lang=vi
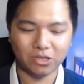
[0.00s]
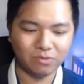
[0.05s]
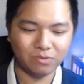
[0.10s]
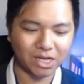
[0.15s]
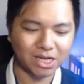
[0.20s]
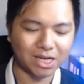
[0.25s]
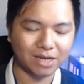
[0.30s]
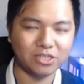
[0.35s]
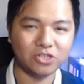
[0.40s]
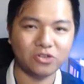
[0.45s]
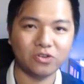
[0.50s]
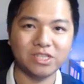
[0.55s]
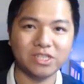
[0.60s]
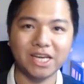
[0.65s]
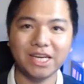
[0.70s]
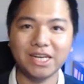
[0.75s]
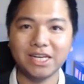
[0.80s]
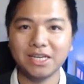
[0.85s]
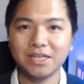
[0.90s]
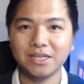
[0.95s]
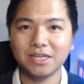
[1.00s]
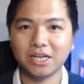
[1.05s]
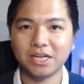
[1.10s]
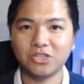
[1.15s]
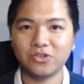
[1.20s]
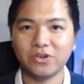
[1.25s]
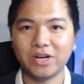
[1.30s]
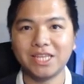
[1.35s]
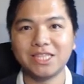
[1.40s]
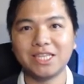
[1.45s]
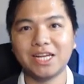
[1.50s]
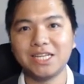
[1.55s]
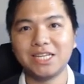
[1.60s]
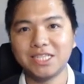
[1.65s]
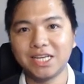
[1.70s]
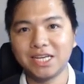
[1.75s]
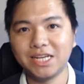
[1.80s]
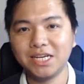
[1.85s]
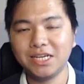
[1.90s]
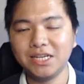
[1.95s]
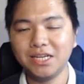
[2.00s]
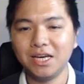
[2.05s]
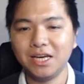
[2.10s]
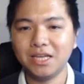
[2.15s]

chúng ta Ctrl Z á, Ctrl Alt Z á,